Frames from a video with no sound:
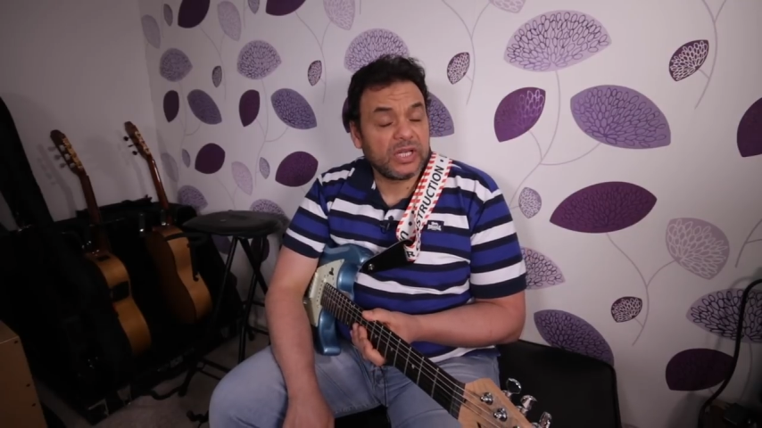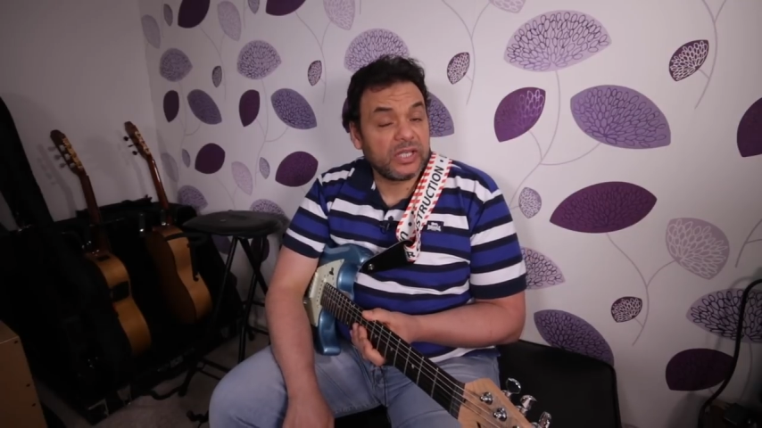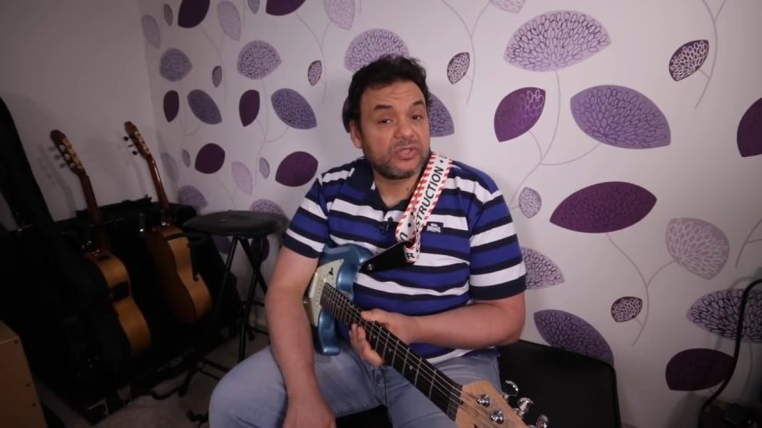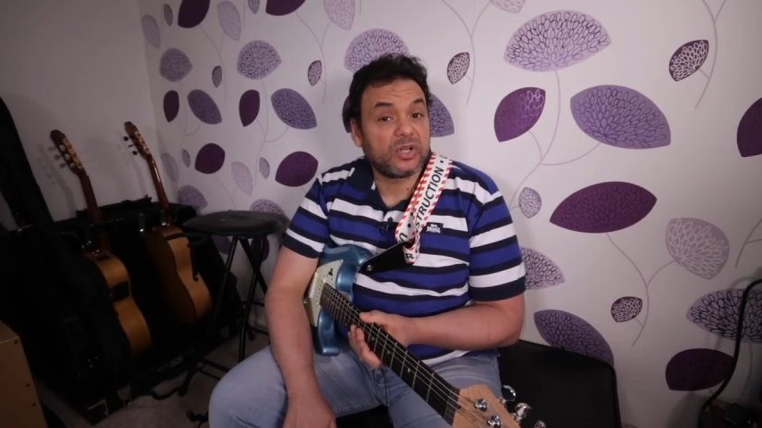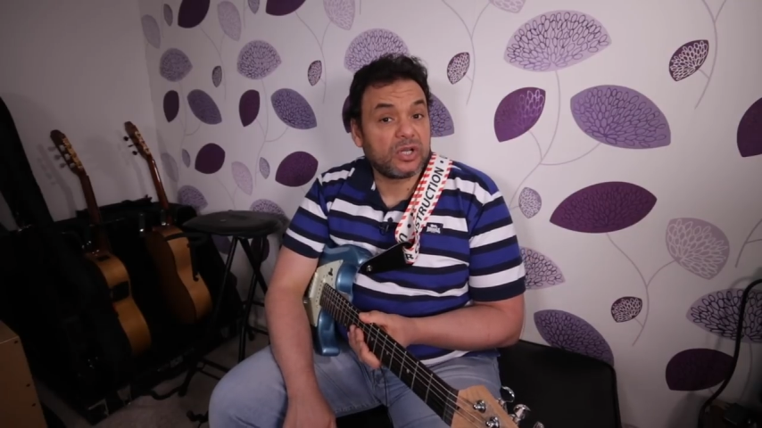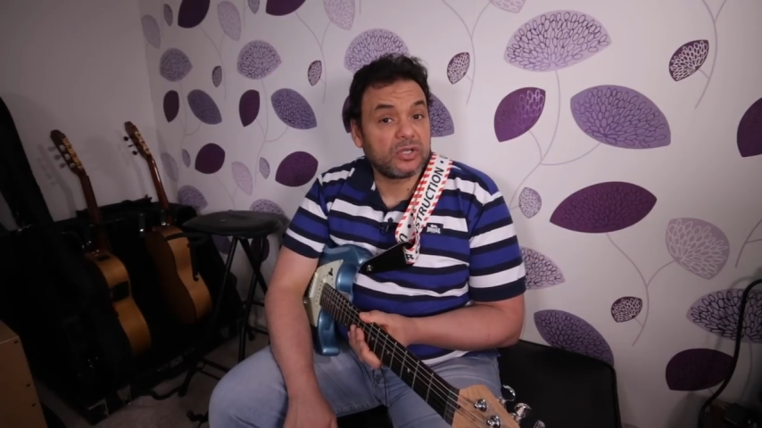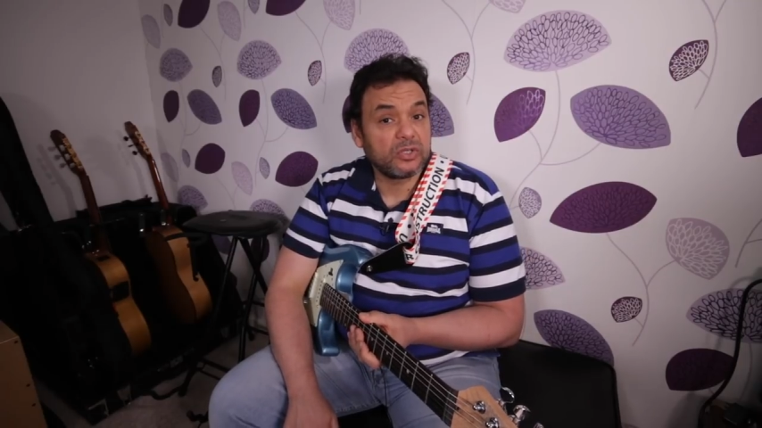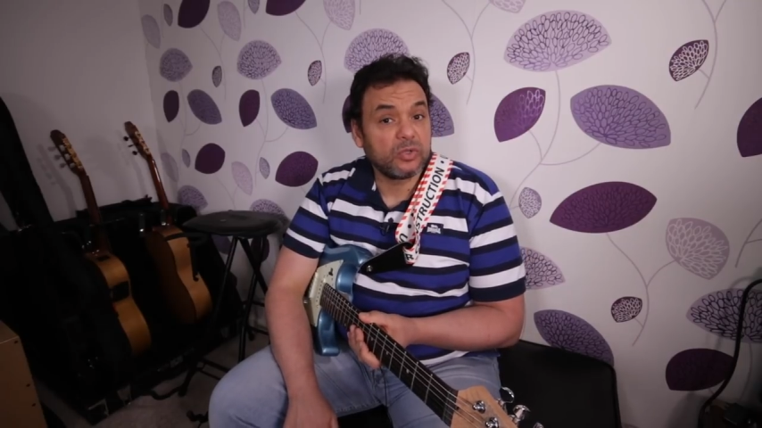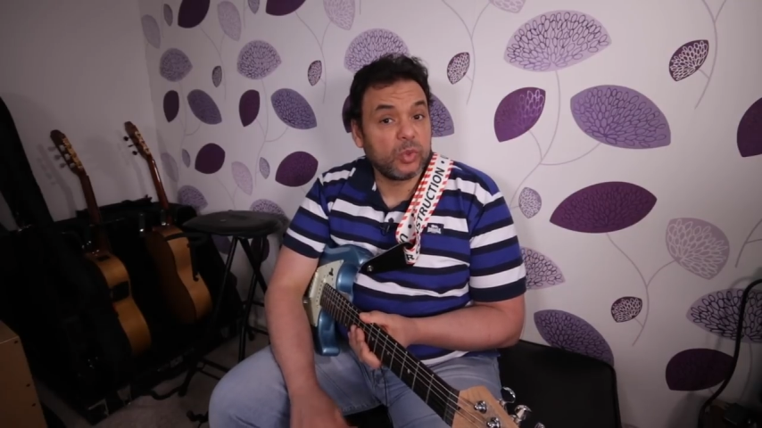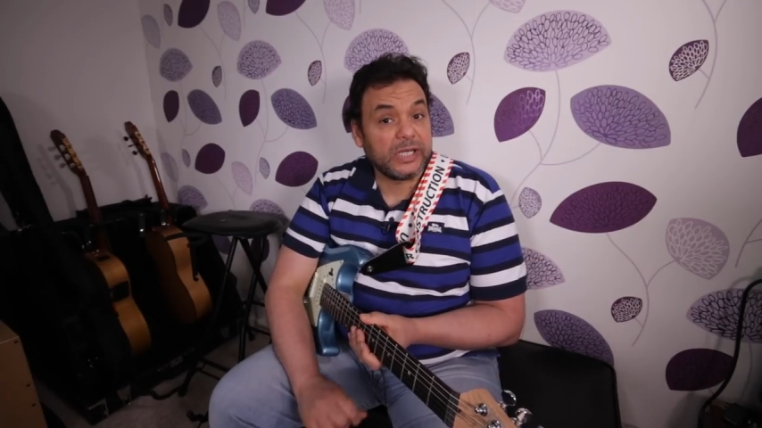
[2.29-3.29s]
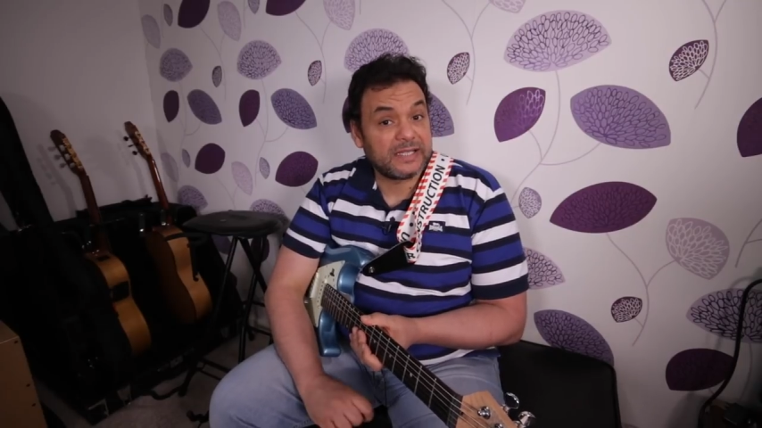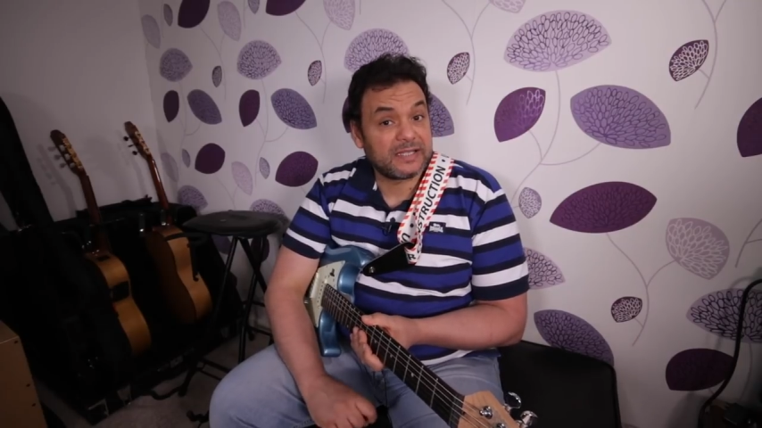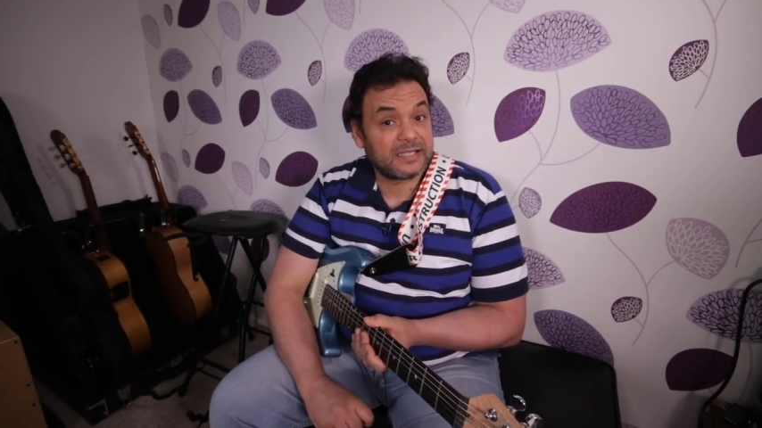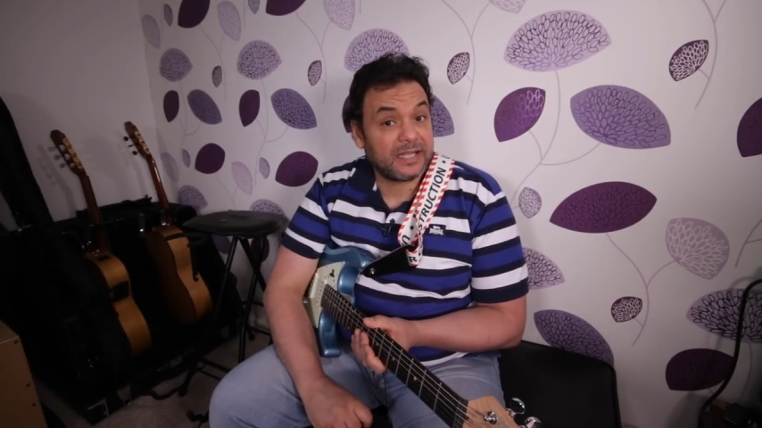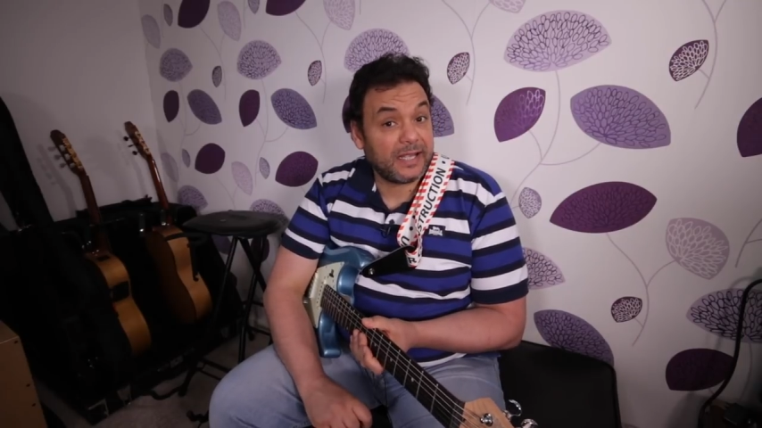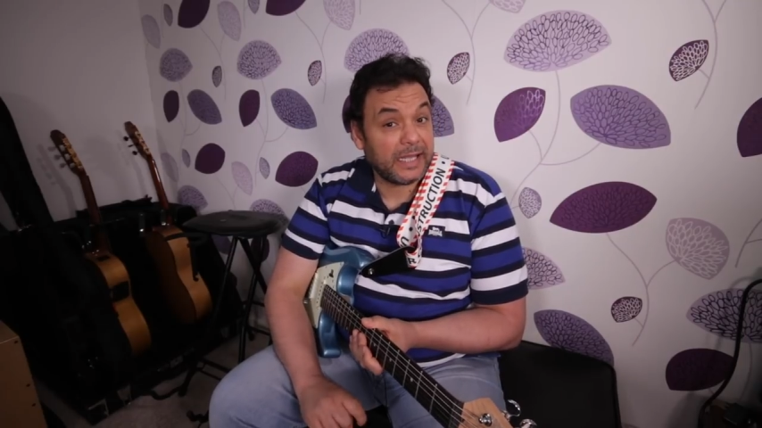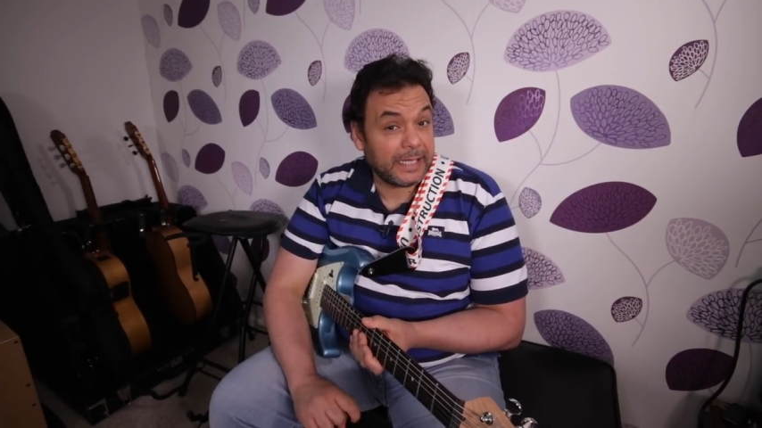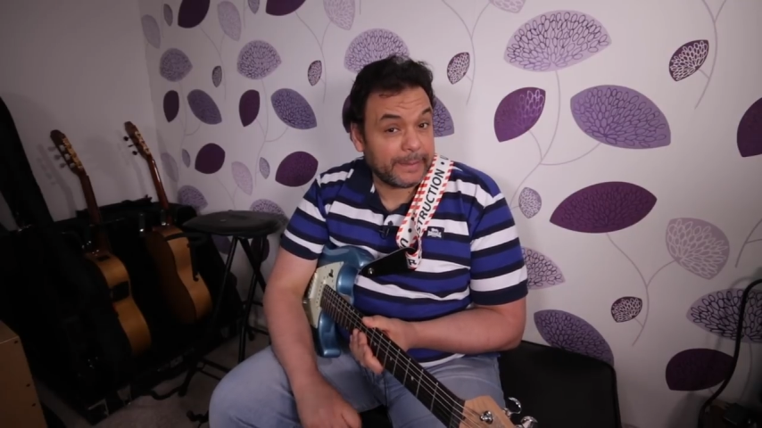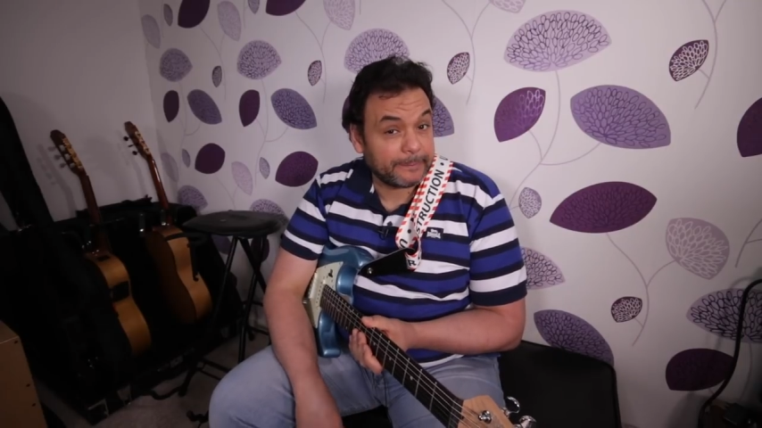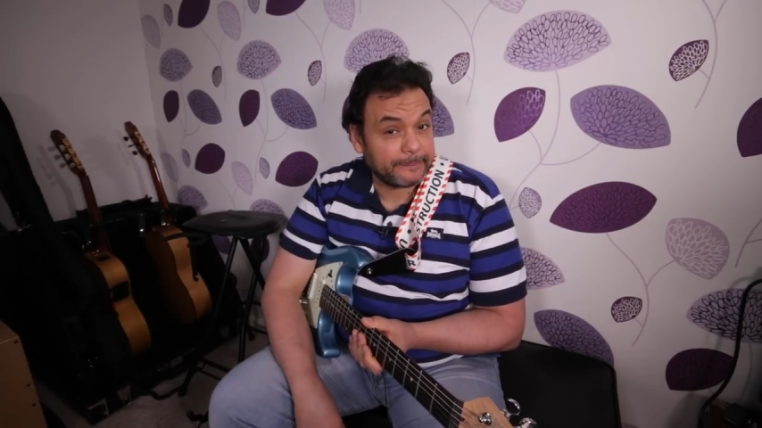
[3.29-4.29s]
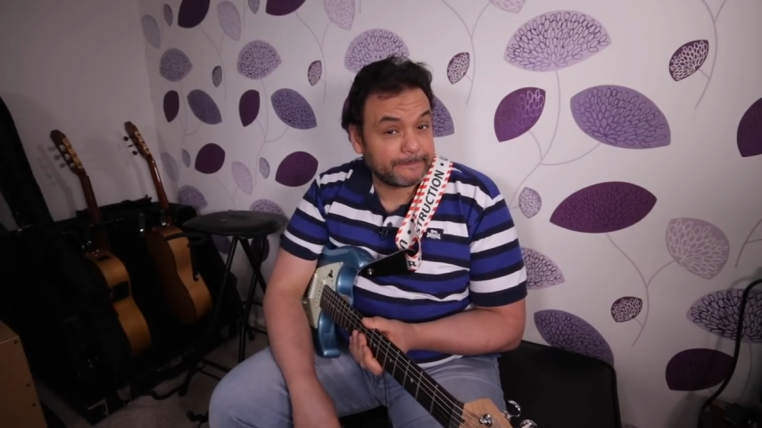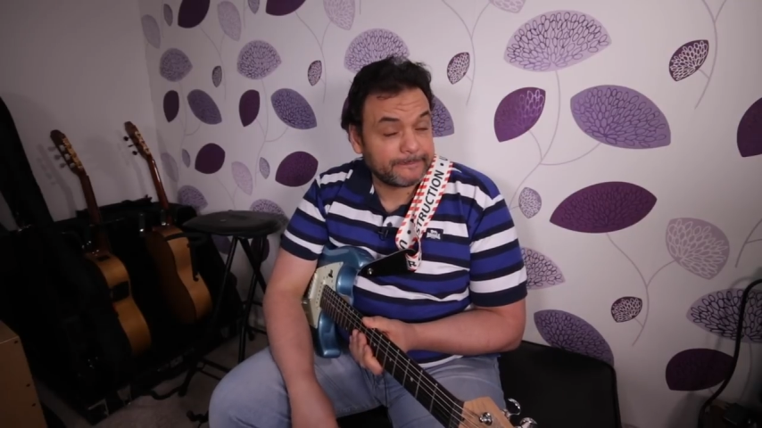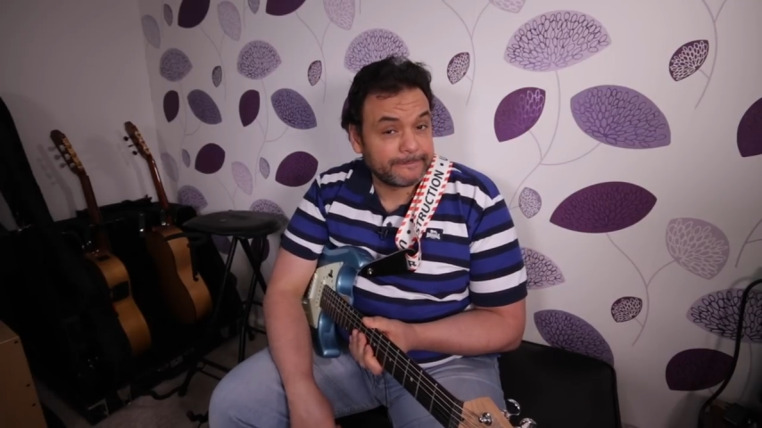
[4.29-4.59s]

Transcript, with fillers: الجيتار وللسلالم